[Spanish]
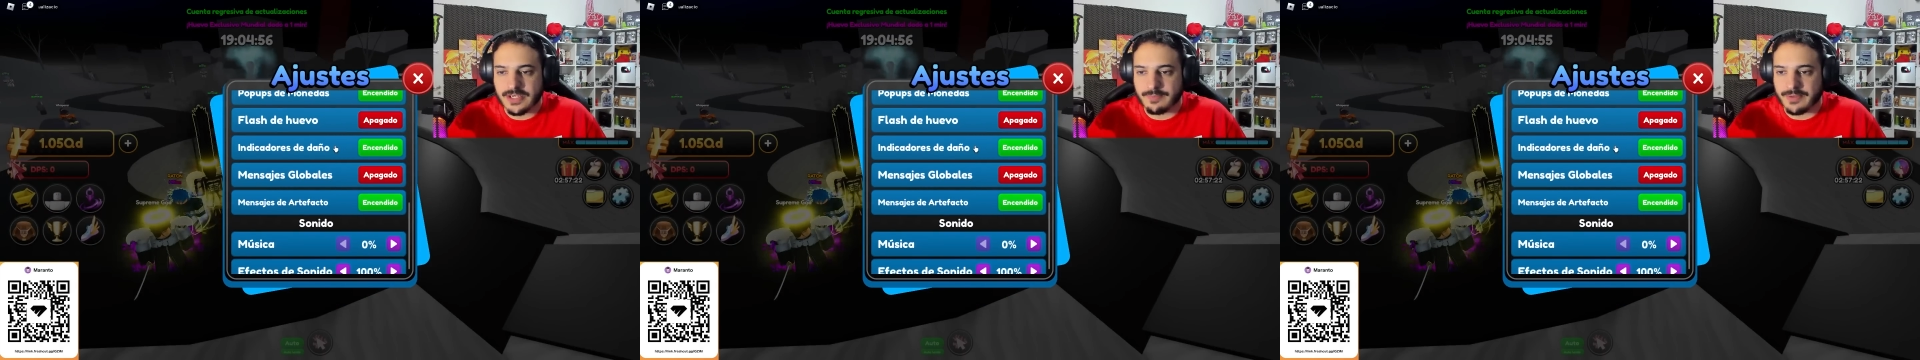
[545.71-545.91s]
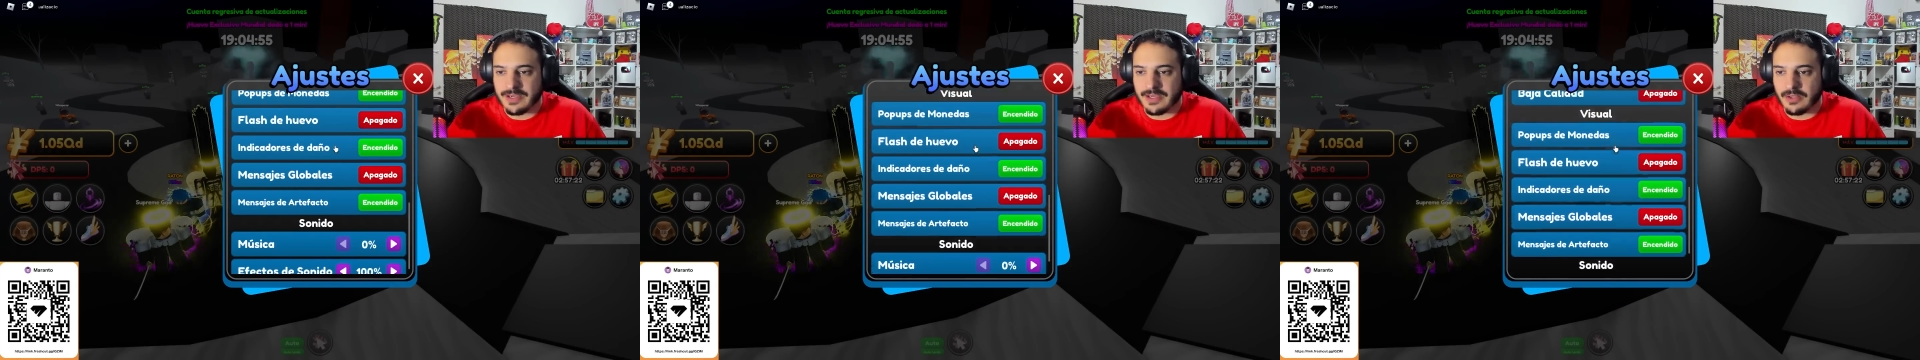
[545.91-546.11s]

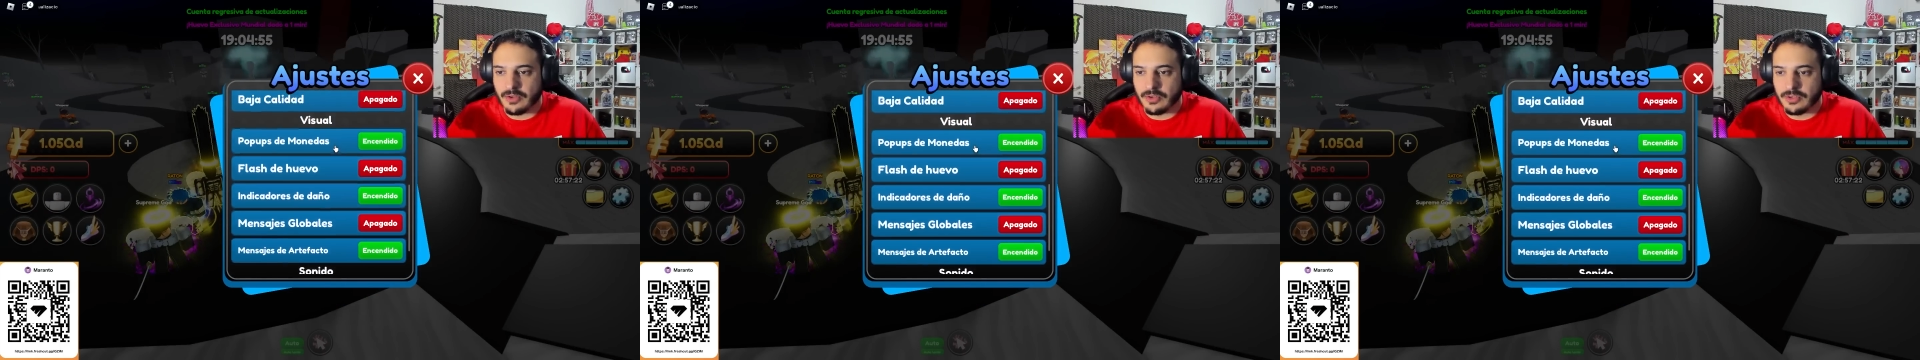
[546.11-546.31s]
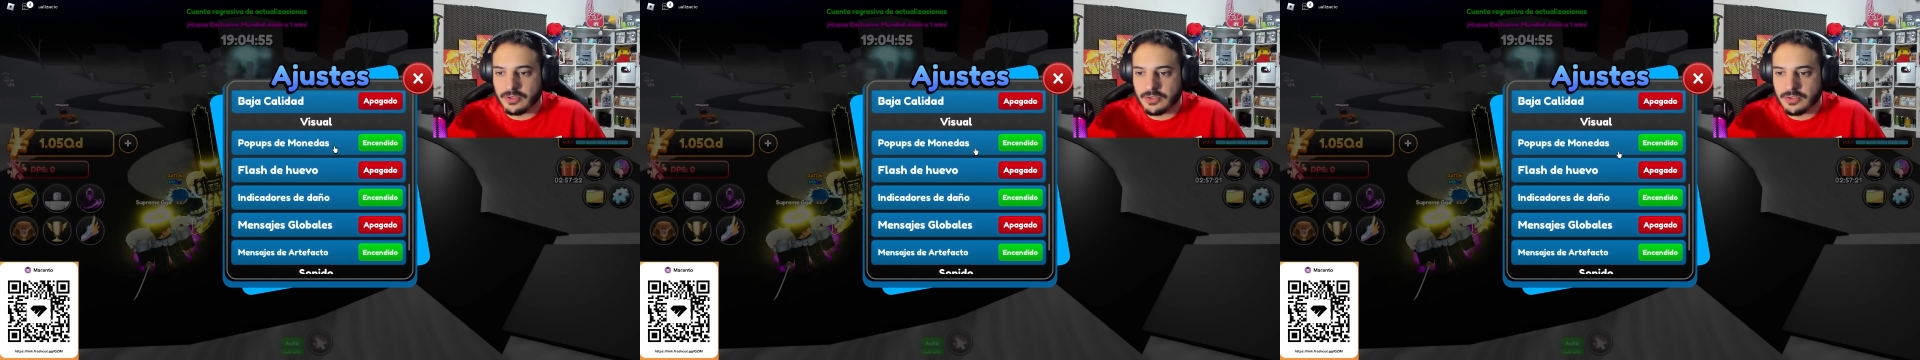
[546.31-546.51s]

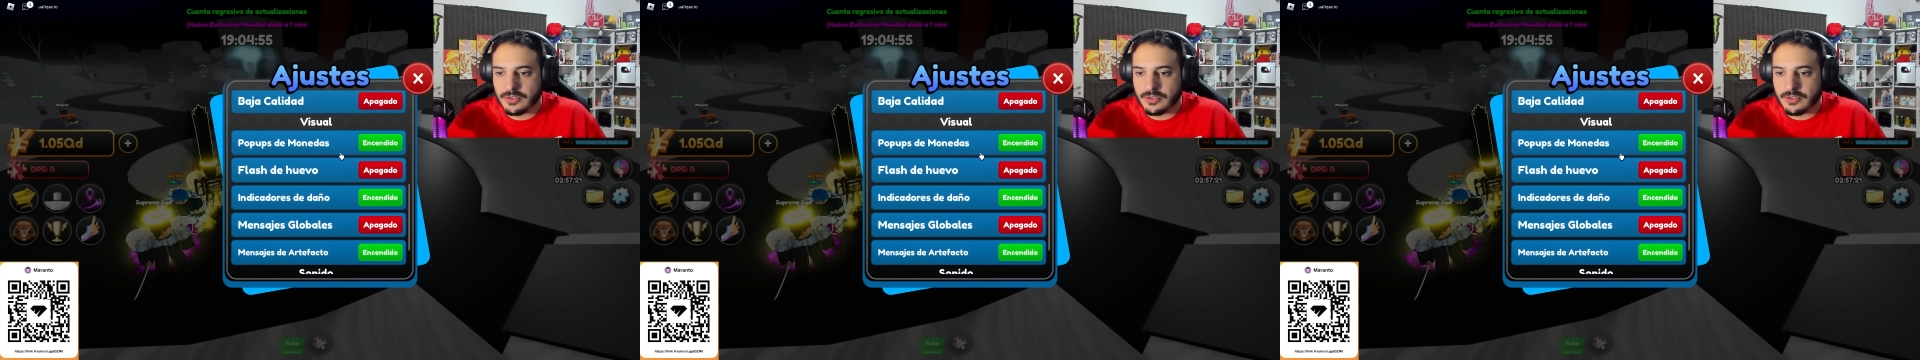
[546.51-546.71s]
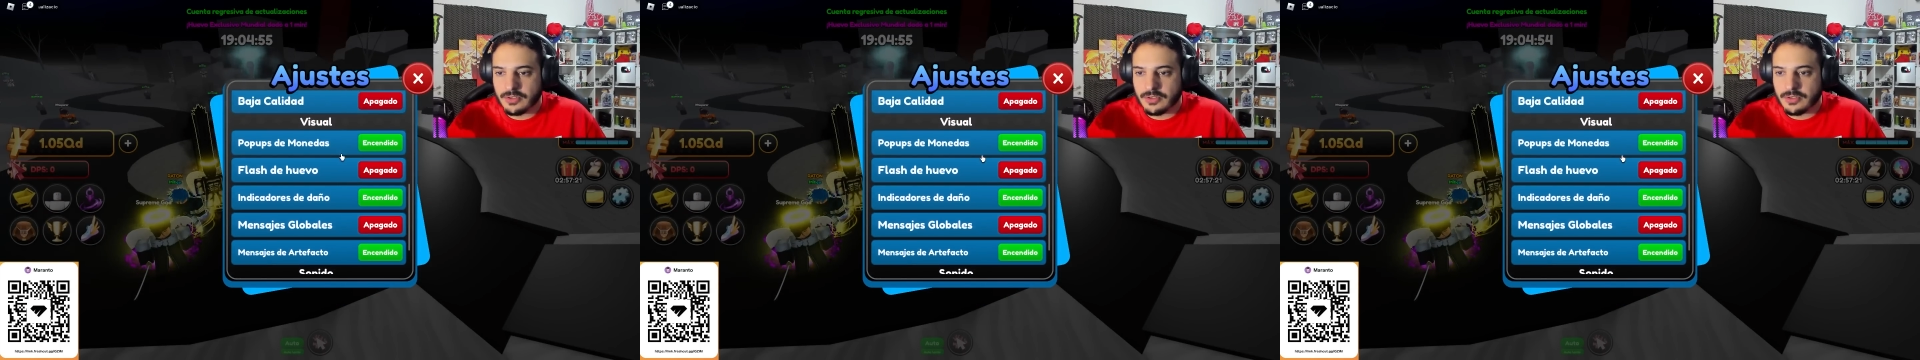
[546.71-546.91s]
Apagado.
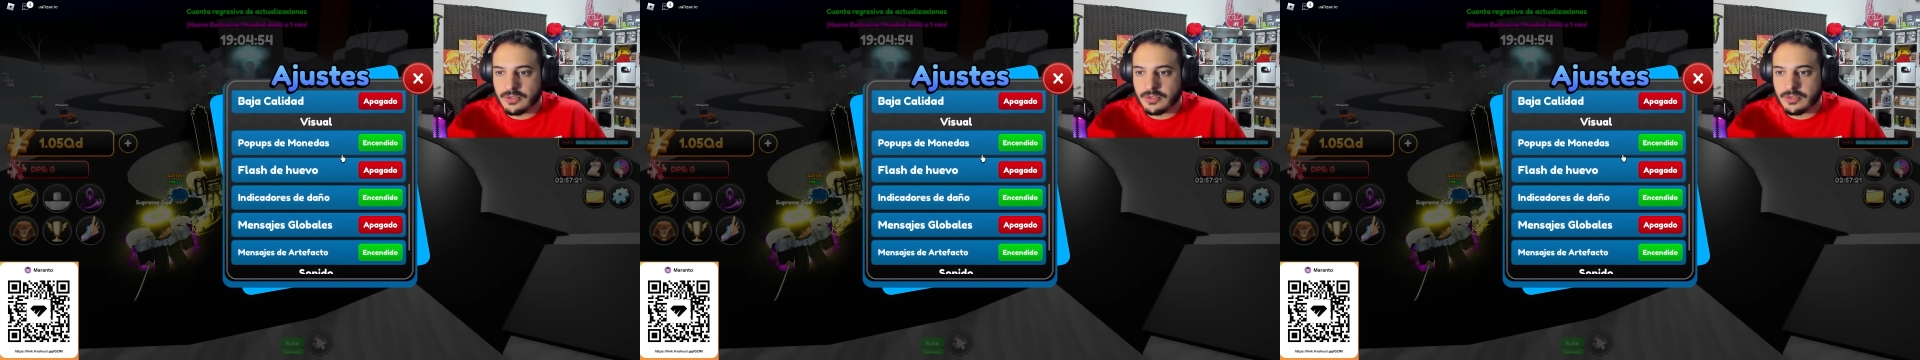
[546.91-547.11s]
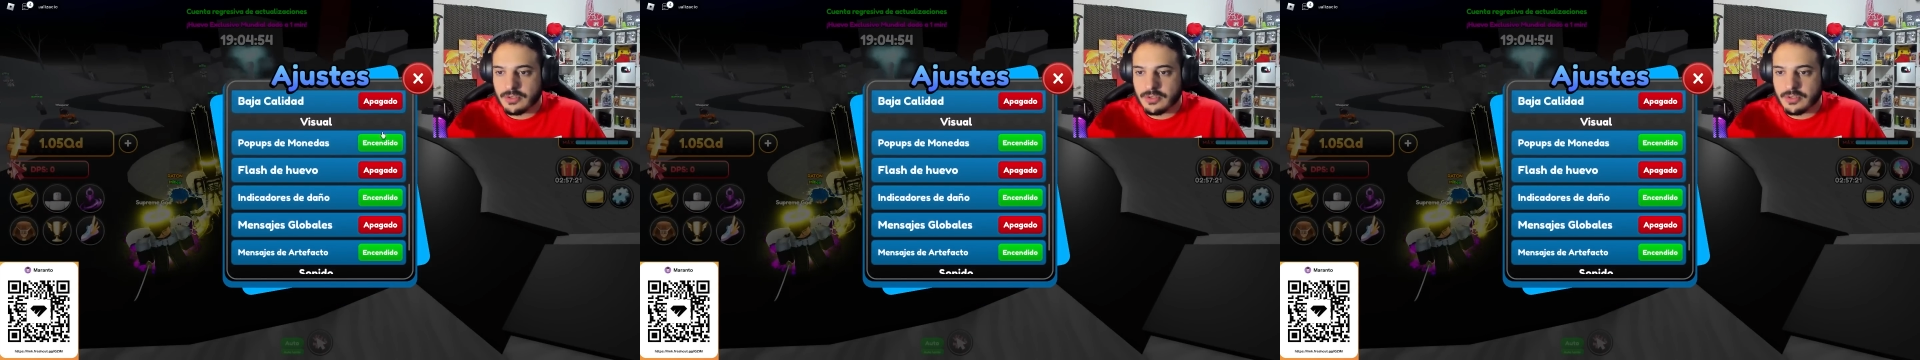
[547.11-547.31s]
Ah, no
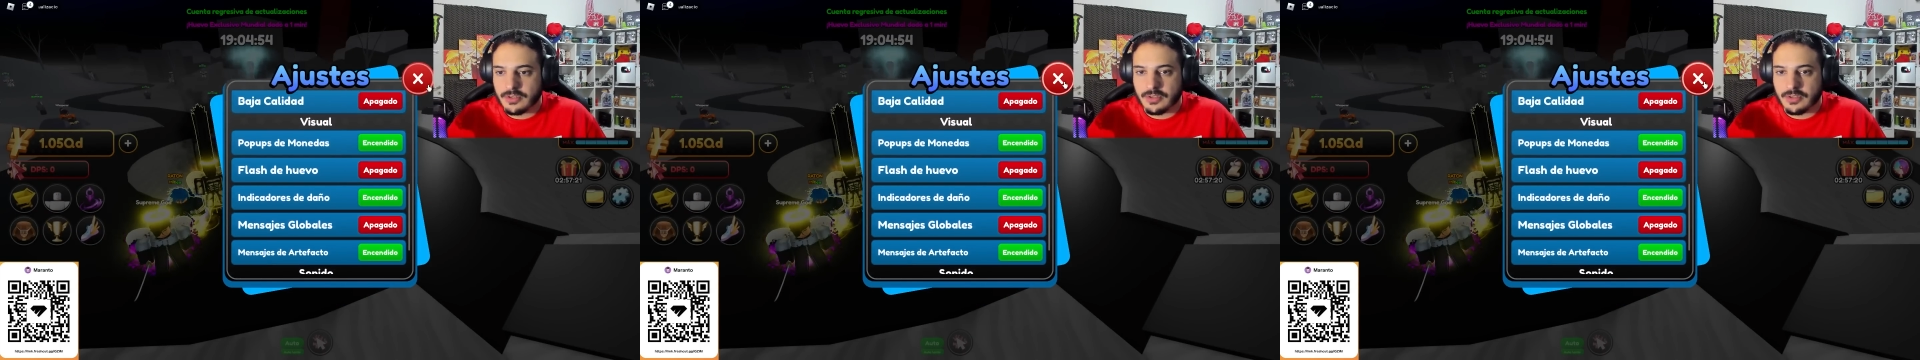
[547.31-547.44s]
tiene ni puta idea.